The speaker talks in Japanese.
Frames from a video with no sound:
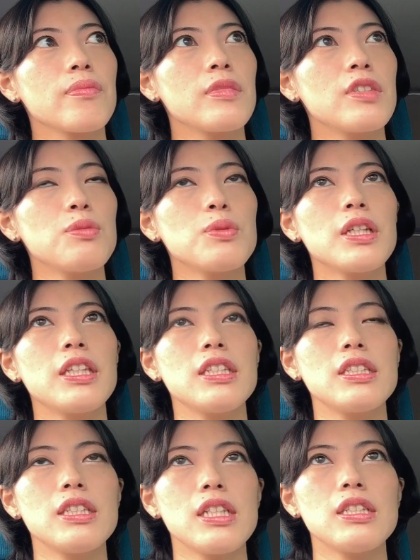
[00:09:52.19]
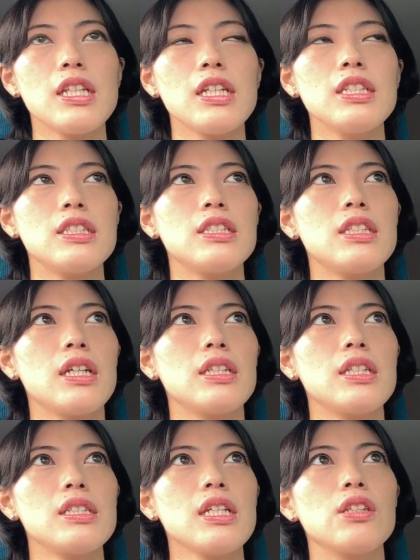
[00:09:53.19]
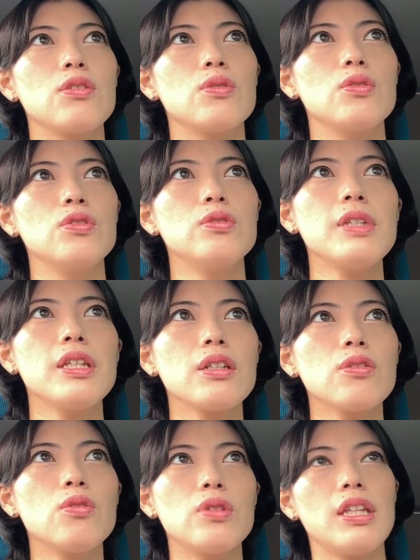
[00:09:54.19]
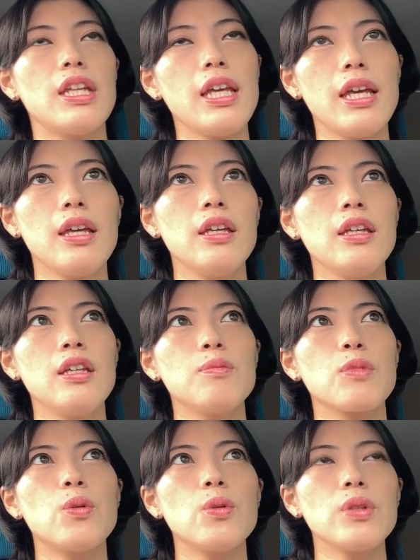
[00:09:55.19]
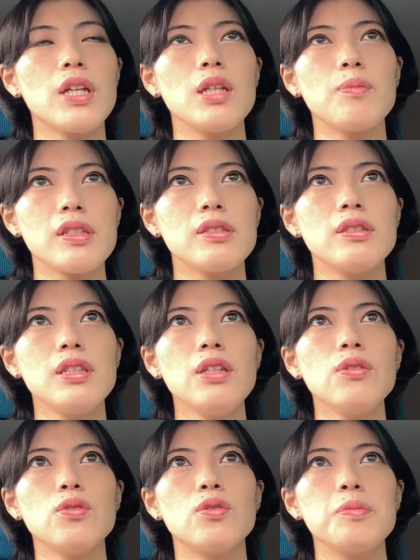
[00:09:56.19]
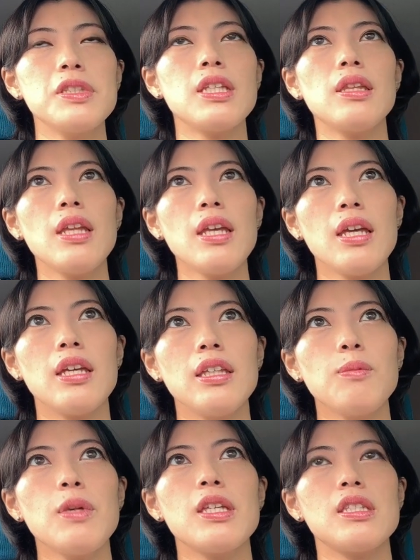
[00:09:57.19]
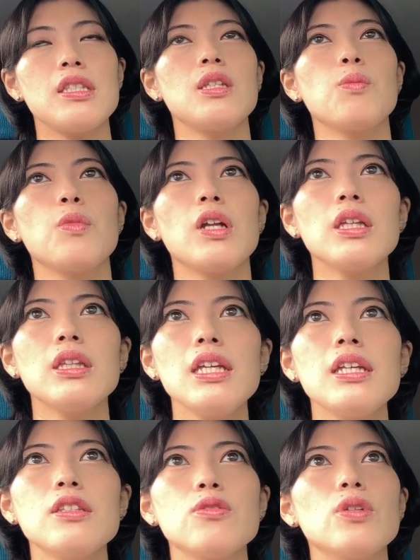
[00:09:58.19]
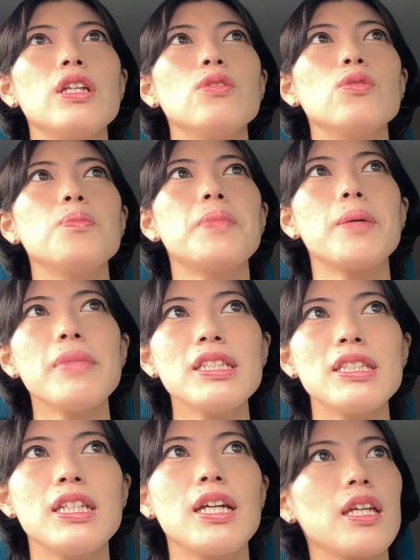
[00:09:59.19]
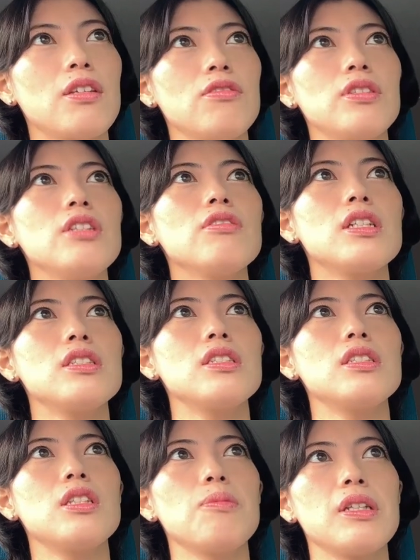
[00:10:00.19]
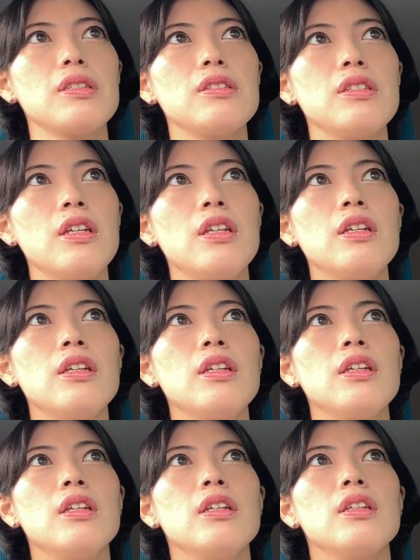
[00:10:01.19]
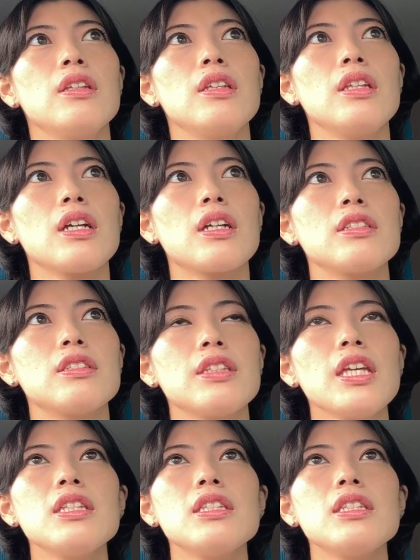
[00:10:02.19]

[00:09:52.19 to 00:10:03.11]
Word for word: 自分がデザインしたデザインを埋め込んでこうなりますっていうのを見せてイメージしてもらってそれのまま仕上げるっていう感じにしてますでなんかスケッ